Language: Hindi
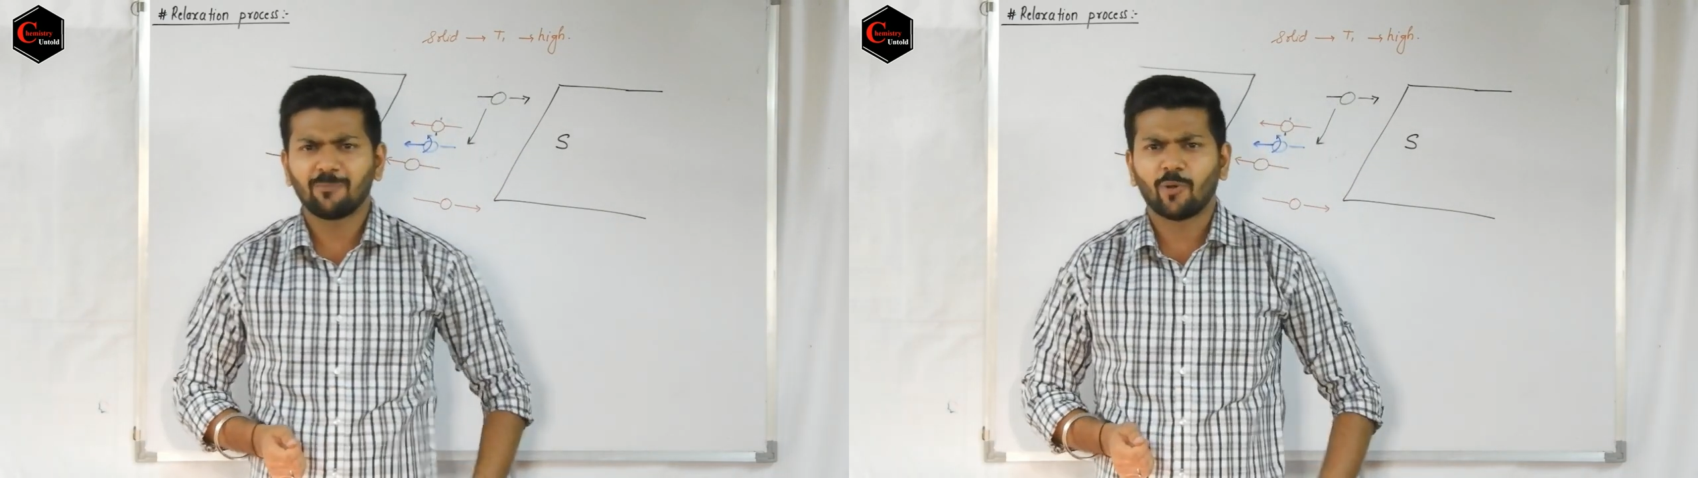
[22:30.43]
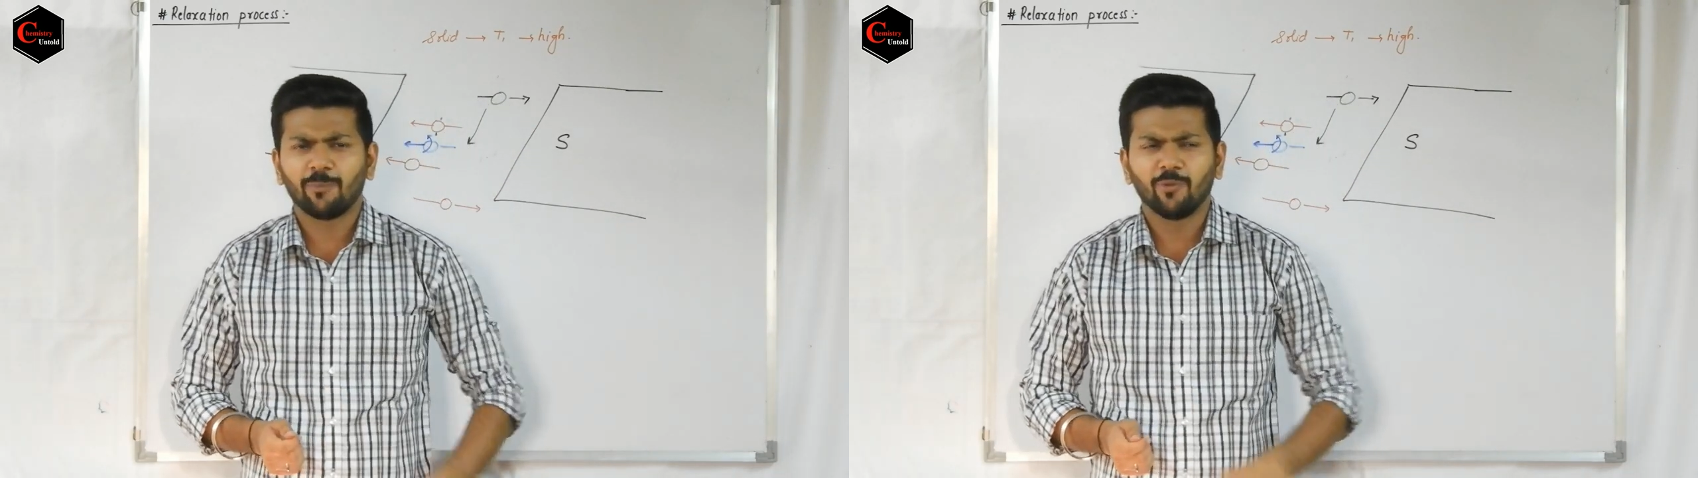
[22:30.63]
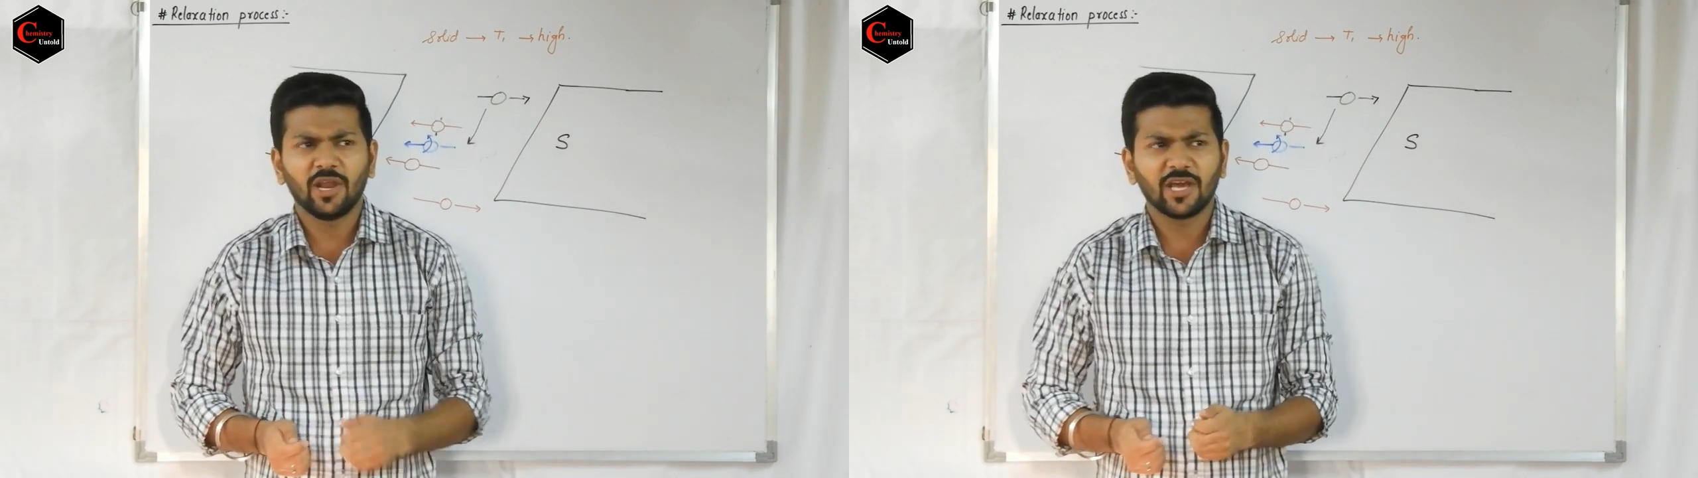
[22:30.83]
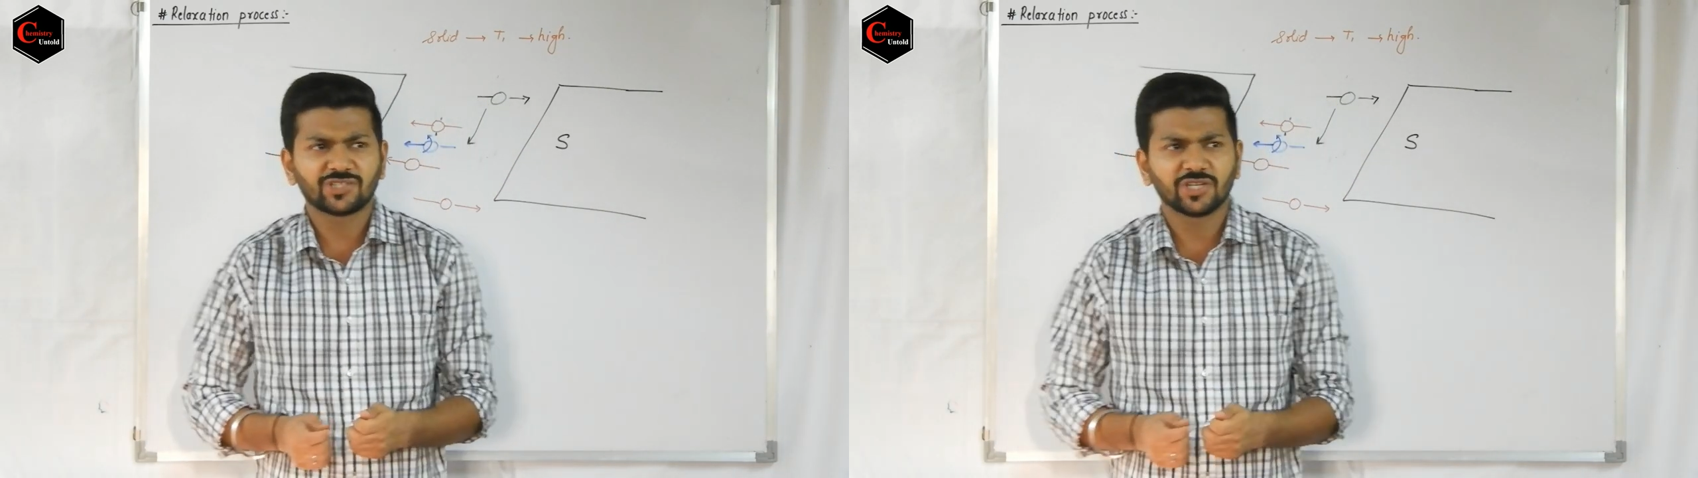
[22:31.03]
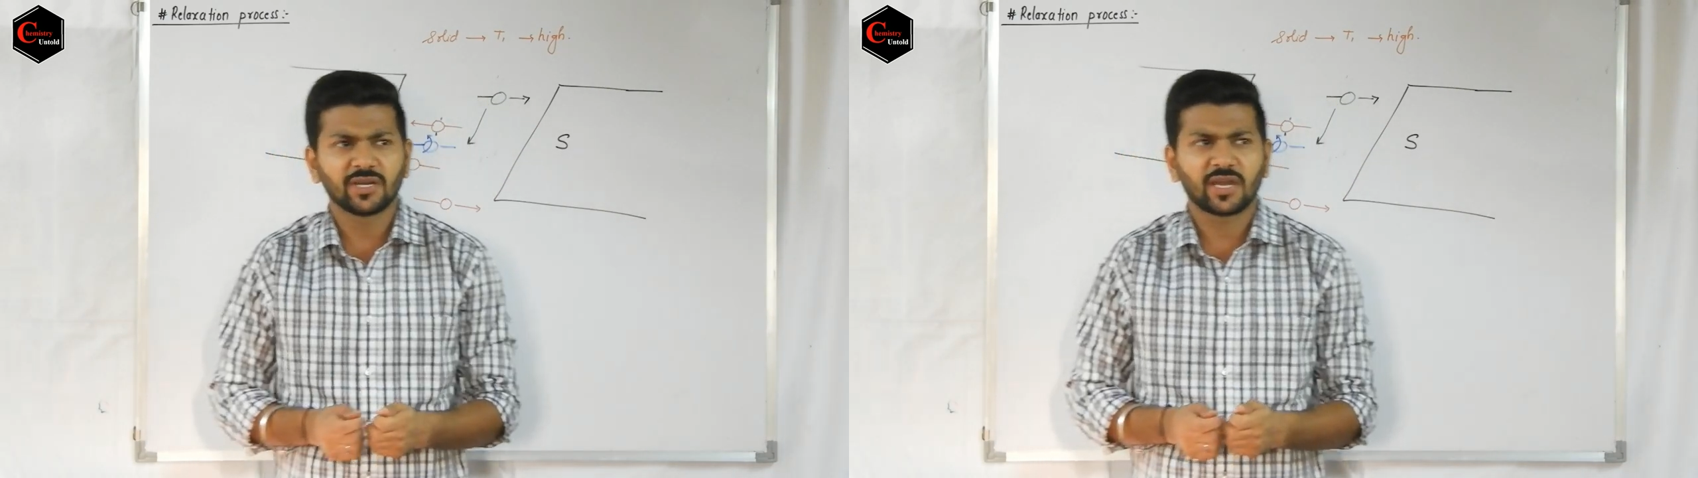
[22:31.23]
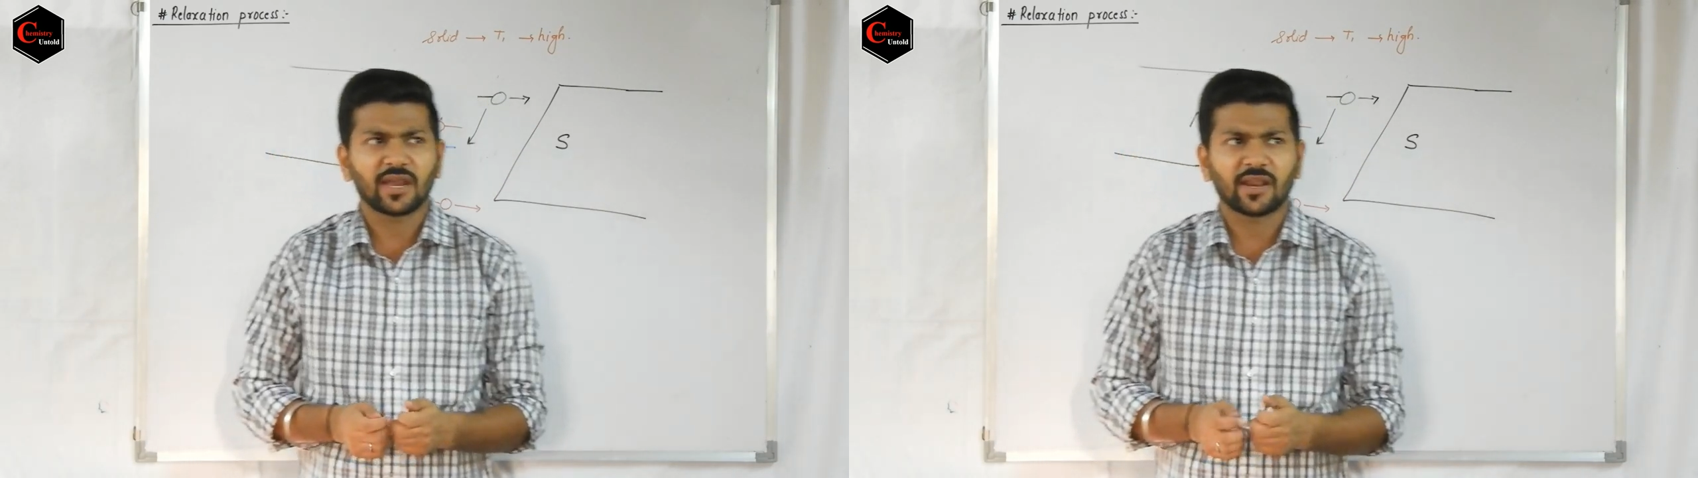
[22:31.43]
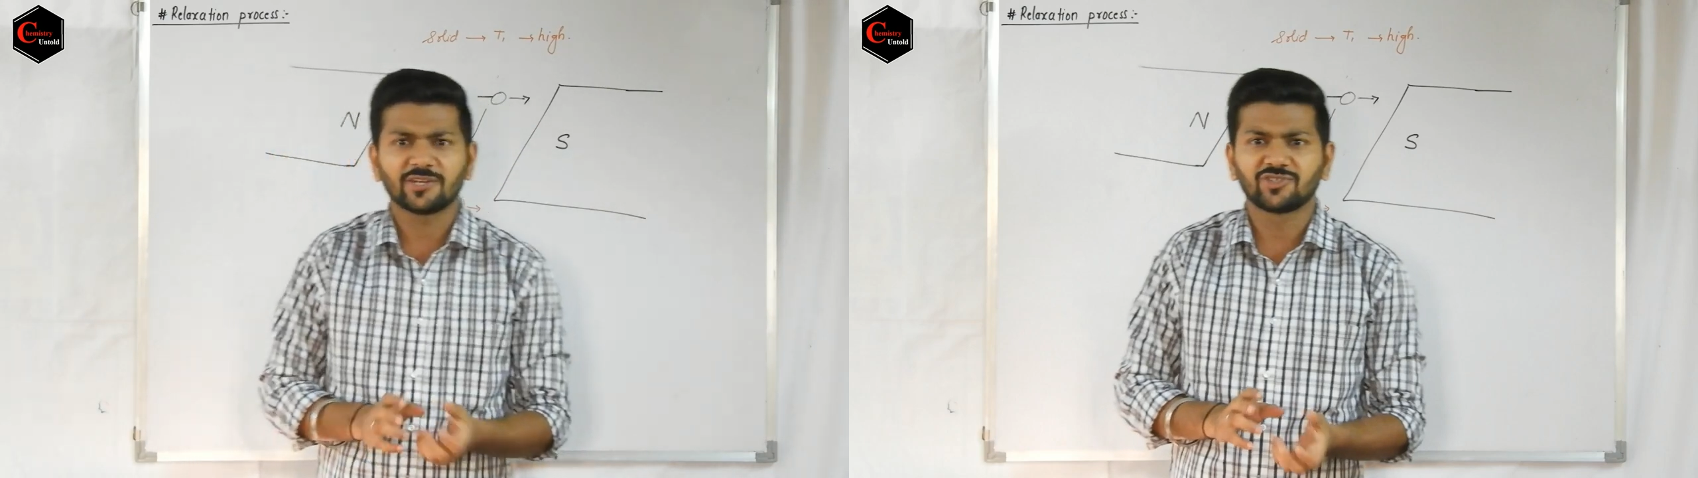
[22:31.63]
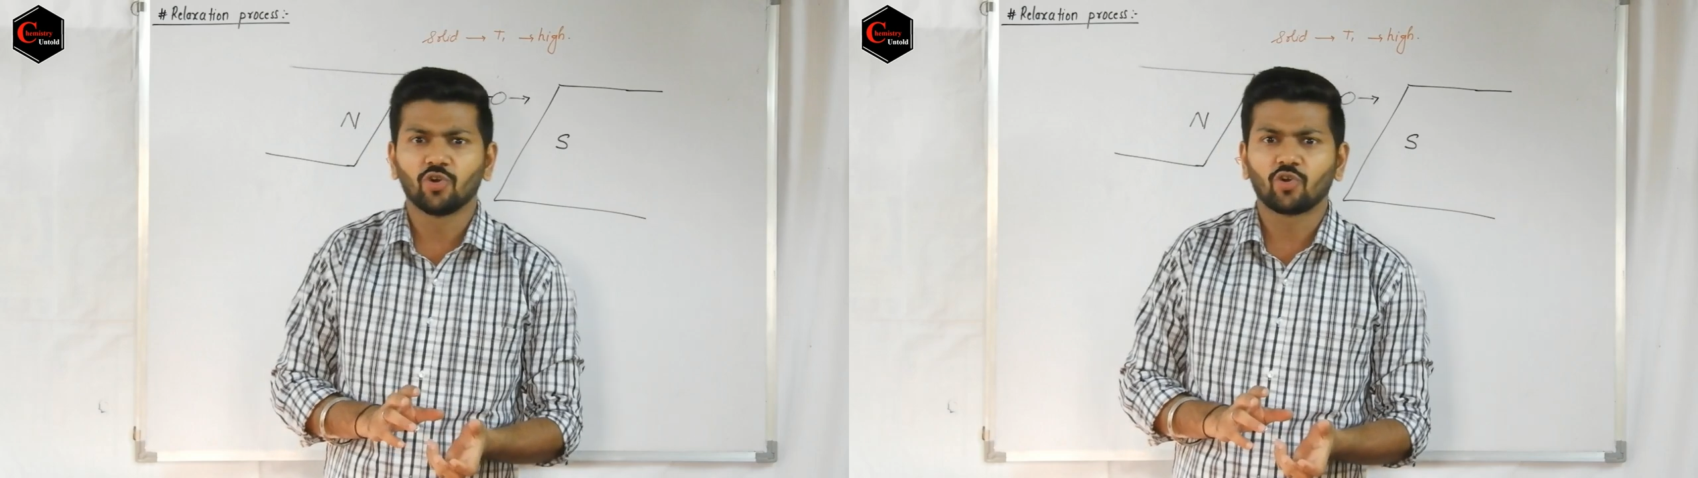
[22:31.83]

पॉपुलेशन के रेशियो